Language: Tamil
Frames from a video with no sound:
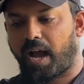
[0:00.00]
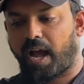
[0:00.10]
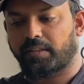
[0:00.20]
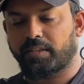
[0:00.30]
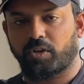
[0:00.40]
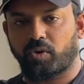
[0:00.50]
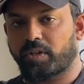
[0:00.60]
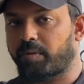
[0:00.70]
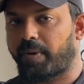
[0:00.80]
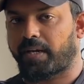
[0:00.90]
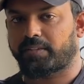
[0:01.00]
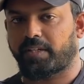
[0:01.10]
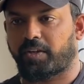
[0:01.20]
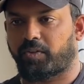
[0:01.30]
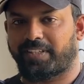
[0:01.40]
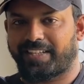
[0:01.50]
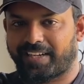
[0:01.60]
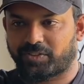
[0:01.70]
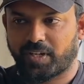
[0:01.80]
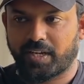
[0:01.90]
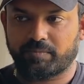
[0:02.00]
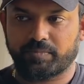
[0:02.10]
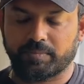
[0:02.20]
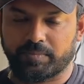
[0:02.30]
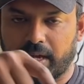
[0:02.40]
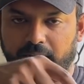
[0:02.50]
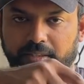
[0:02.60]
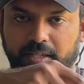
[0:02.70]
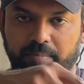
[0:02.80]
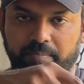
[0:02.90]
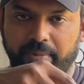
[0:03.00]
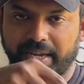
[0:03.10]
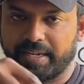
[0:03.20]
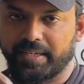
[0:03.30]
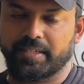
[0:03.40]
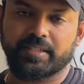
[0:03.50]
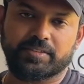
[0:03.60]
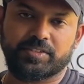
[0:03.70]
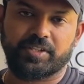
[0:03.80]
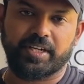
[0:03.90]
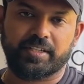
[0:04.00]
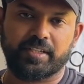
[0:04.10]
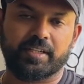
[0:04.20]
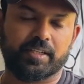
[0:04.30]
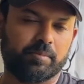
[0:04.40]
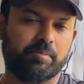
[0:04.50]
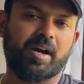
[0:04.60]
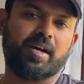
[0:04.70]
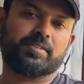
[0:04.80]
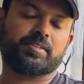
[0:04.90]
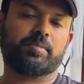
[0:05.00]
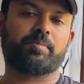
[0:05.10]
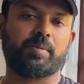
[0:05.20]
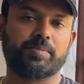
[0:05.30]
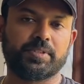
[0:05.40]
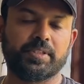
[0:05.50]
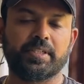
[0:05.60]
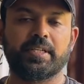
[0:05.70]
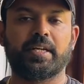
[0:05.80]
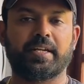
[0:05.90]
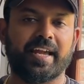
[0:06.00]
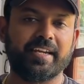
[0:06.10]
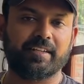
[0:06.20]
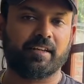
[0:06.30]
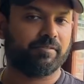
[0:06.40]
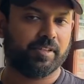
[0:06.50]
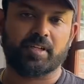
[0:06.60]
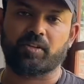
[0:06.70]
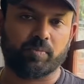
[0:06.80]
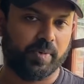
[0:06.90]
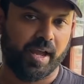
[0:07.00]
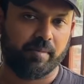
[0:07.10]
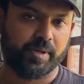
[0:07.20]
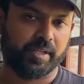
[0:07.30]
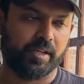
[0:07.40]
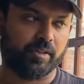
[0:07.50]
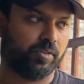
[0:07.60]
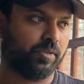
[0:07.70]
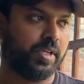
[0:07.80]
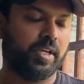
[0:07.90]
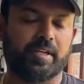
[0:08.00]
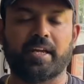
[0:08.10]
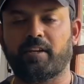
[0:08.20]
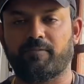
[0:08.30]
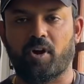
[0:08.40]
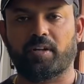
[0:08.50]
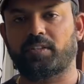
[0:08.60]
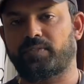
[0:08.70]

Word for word: அந்த ரோடுக்கு பக்கத்திலே இருக்கணும் இது ஆக்சுவலாக அந்த மெயின் ஸ்ட்ரீட்டுக்கு அதாவது பாஸு பப்ஸு நைட் லைஃப் வந்து அங்கே ரொம்ப ஹாப்பனிங்காக இருக்கும் நிறைய ஃபாரினர்ஸ்